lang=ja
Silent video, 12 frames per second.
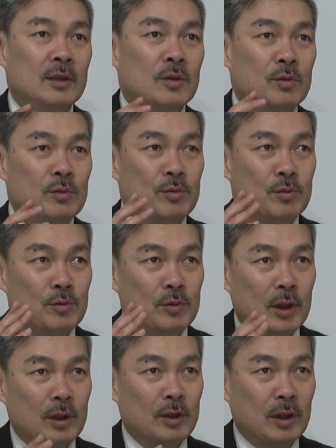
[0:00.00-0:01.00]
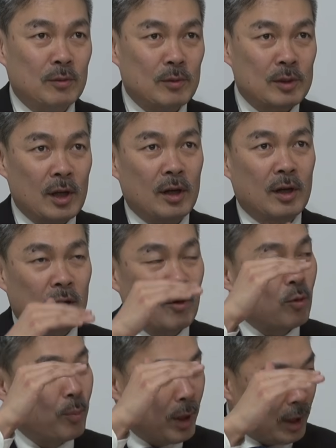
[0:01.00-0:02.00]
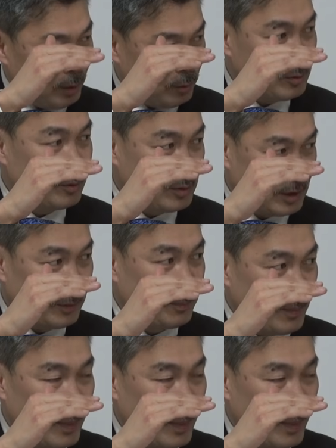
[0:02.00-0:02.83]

97年の3から5%への増税、